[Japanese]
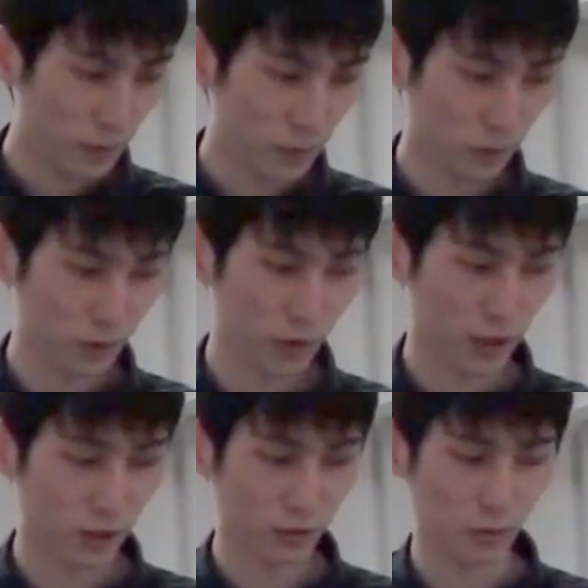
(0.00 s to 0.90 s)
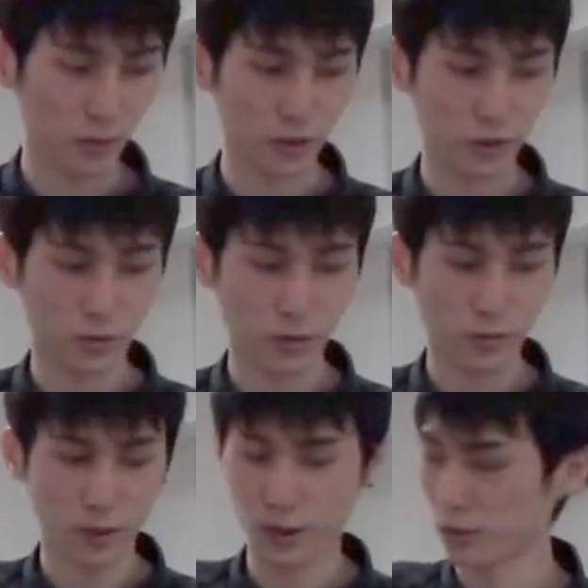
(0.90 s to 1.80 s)
直前核の同じ用
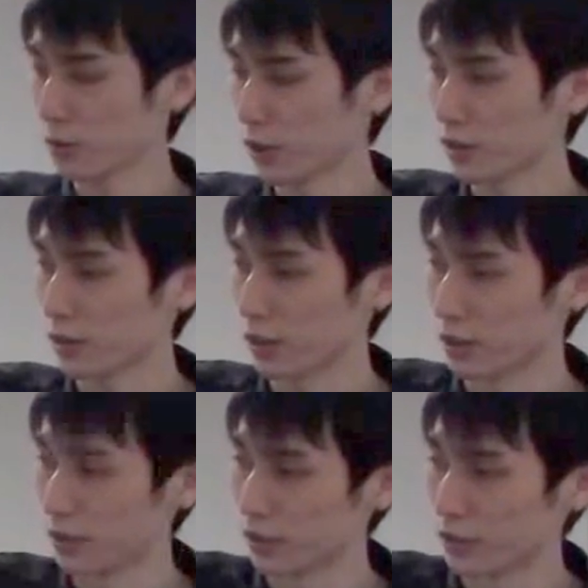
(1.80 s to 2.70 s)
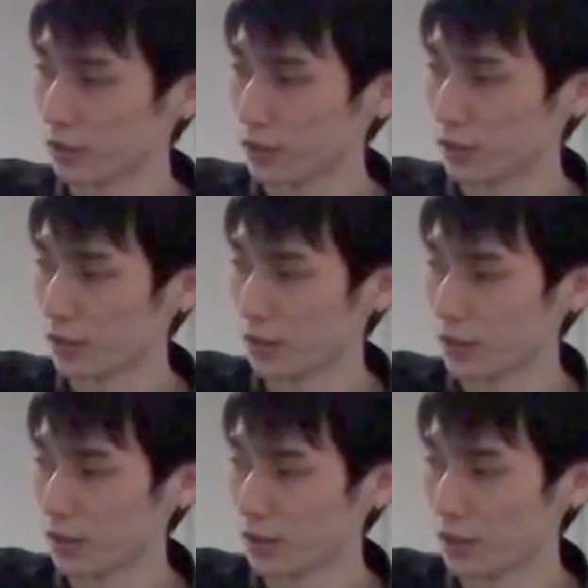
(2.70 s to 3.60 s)
例パターンのクラスタリング
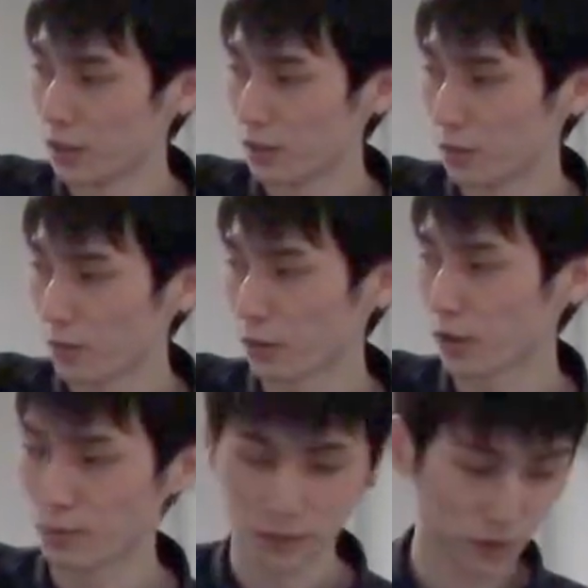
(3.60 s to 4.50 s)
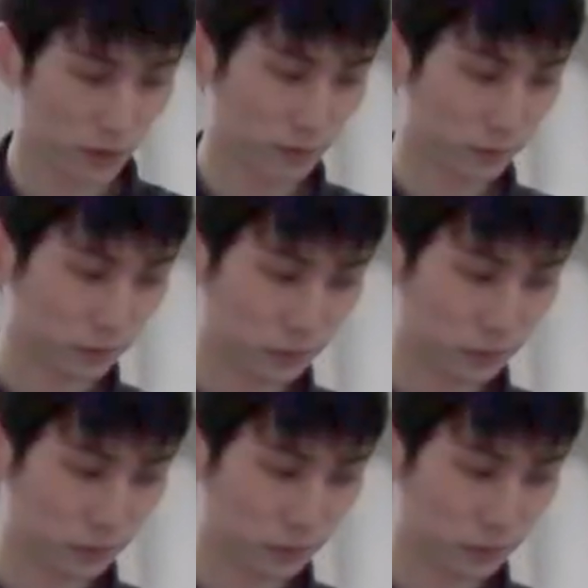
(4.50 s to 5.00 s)
を行います。